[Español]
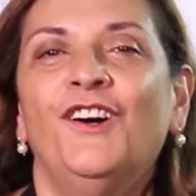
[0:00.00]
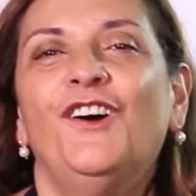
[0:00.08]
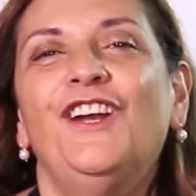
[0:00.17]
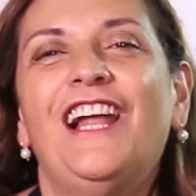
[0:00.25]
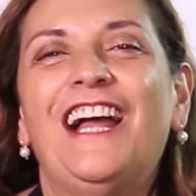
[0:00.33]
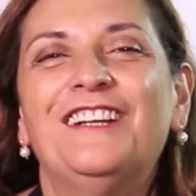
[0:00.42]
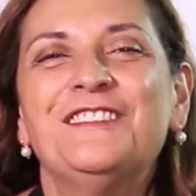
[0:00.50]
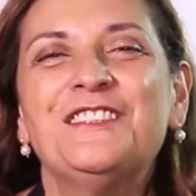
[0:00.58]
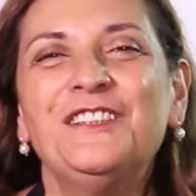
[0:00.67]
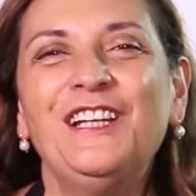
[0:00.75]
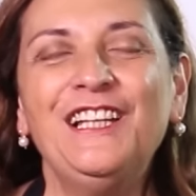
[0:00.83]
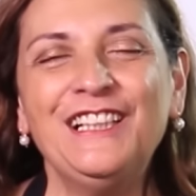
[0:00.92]
Hola,
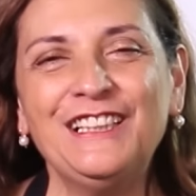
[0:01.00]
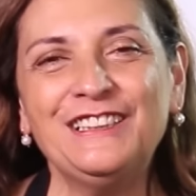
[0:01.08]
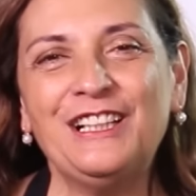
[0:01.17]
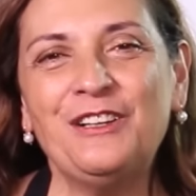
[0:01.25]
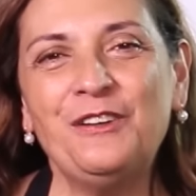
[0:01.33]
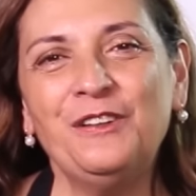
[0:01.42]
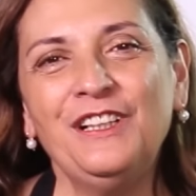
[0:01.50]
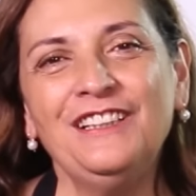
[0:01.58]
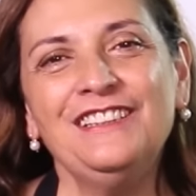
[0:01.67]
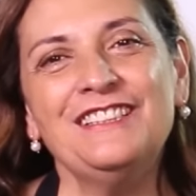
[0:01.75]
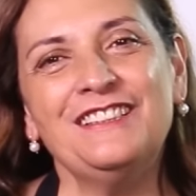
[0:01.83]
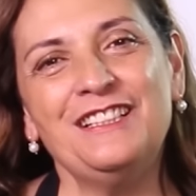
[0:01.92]
soy Alejandra
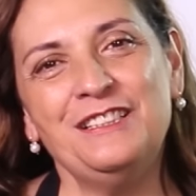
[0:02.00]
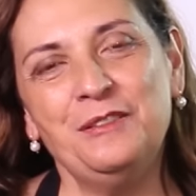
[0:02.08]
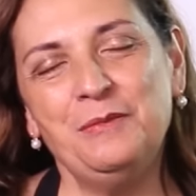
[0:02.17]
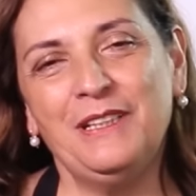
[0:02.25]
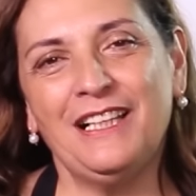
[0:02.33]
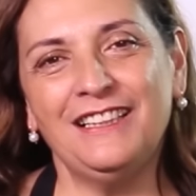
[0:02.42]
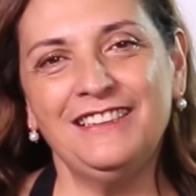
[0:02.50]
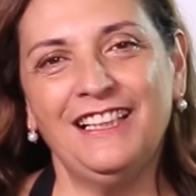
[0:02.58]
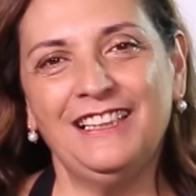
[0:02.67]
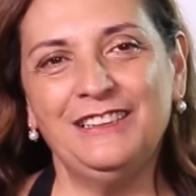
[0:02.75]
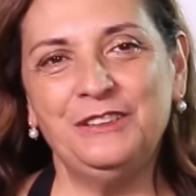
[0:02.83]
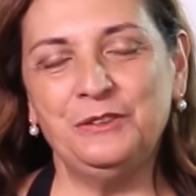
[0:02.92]
Coglan y estás en mi
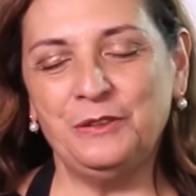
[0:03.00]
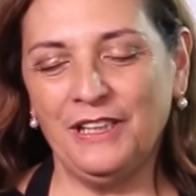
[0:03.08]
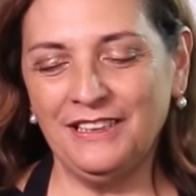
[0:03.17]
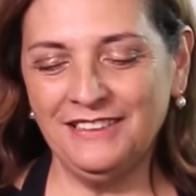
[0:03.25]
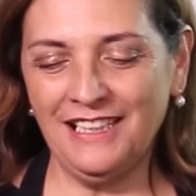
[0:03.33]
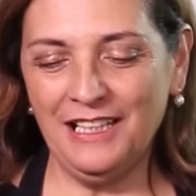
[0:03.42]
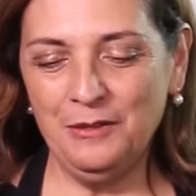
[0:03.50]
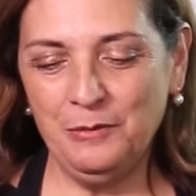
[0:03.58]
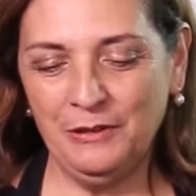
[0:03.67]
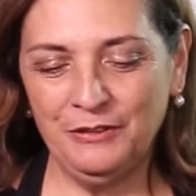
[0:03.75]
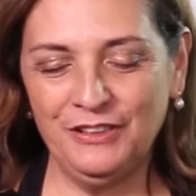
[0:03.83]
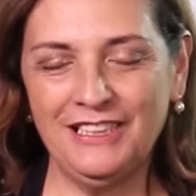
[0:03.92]
casa, que es tu casa. Y
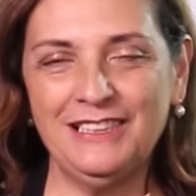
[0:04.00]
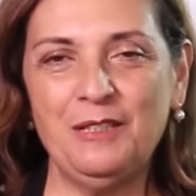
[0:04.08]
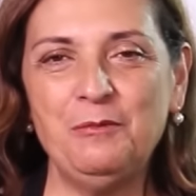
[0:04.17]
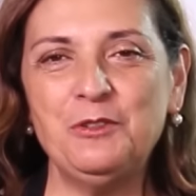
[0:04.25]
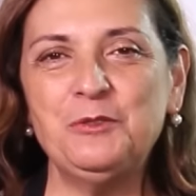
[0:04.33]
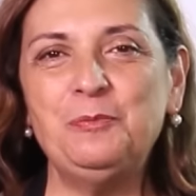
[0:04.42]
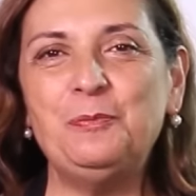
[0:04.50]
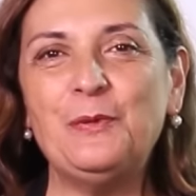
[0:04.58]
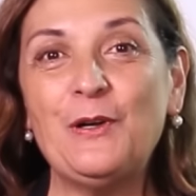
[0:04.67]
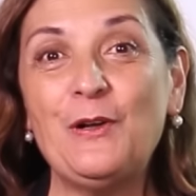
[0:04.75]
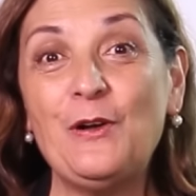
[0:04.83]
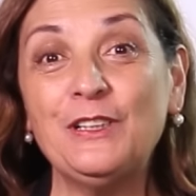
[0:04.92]
bueno, ya estamos
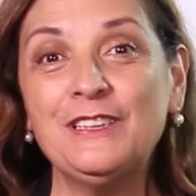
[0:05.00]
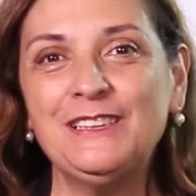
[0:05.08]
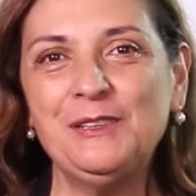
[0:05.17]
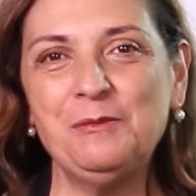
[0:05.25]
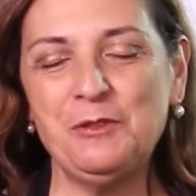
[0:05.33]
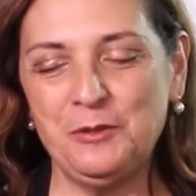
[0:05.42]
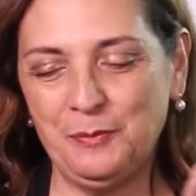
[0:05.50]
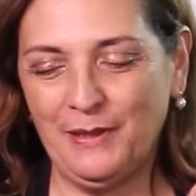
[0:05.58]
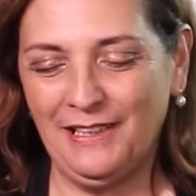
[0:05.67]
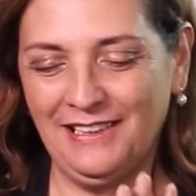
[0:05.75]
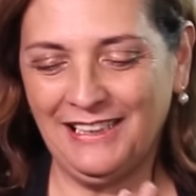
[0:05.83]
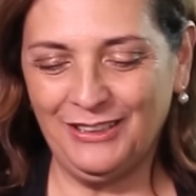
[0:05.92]
próximos para
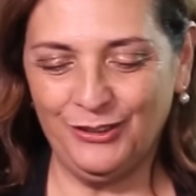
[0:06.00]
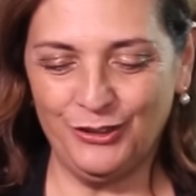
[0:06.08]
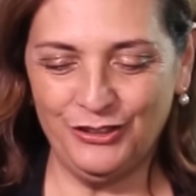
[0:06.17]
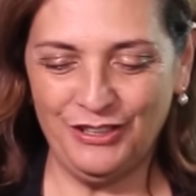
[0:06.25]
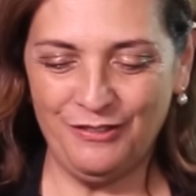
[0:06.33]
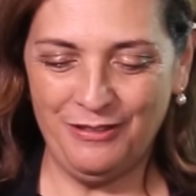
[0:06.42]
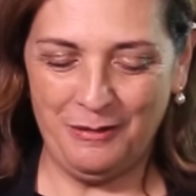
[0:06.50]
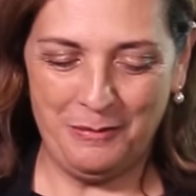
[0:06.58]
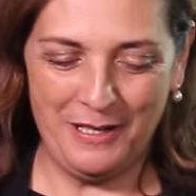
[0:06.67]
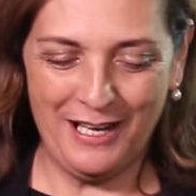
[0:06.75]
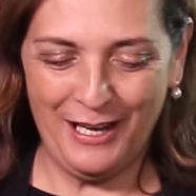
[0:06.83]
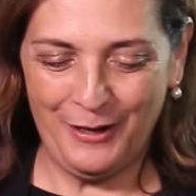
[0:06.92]
el 14 de
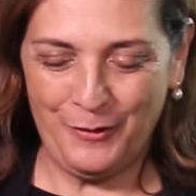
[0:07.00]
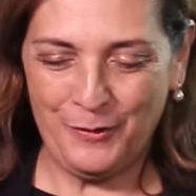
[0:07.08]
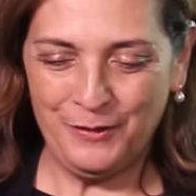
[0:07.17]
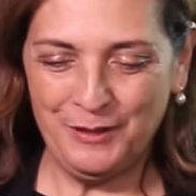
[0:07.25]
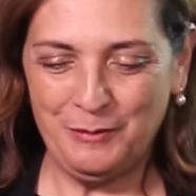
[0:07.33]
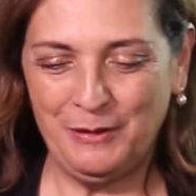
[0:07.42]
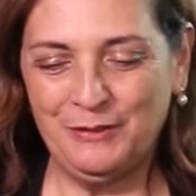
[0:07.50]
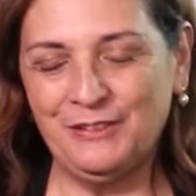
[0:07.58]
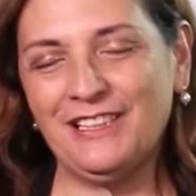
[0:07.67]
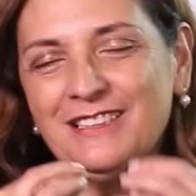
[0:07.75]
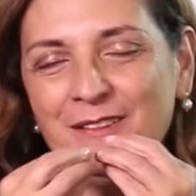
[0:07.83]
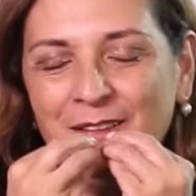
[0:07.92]
febrero. Y bueno,
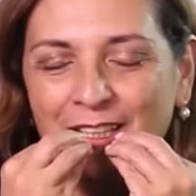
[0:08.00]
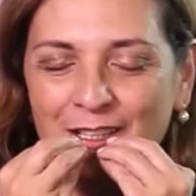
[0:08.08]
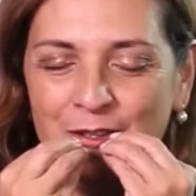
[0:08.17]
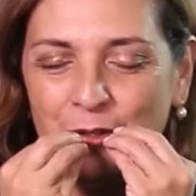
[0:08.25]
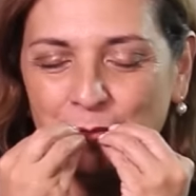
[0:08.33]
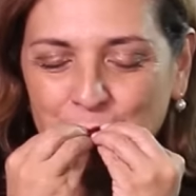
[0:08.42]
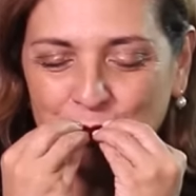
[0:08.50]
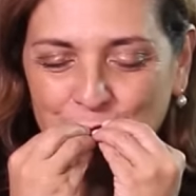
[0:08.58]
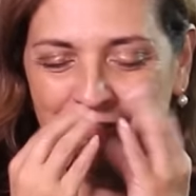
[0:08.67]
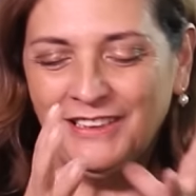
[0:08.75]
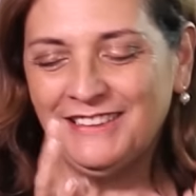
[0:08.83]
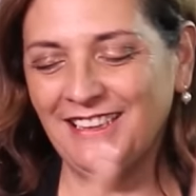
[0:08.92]
ya saben que yo
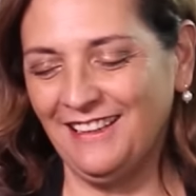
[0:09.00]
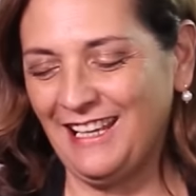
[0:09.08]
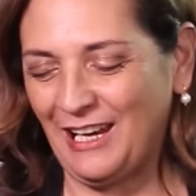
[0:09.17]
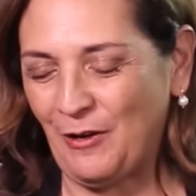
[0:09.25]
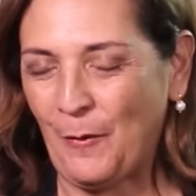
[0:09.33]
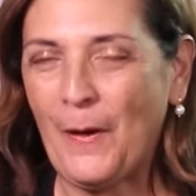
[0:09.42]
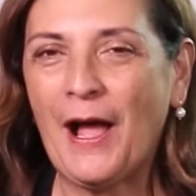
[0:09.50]
ese día lo